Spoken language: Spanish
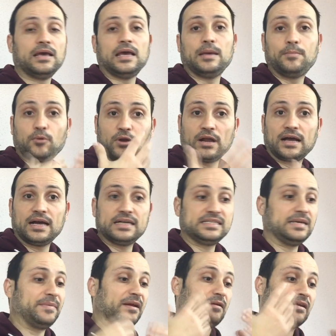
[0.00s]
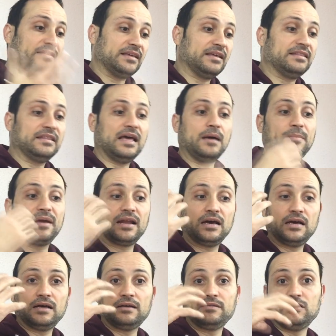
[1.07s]
eh, por la calle, para una tienda,
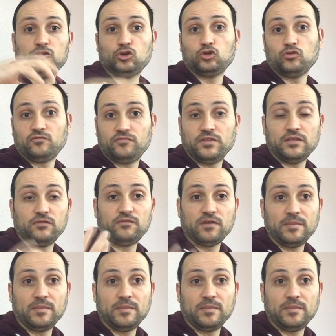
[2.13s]
para dentro de tu,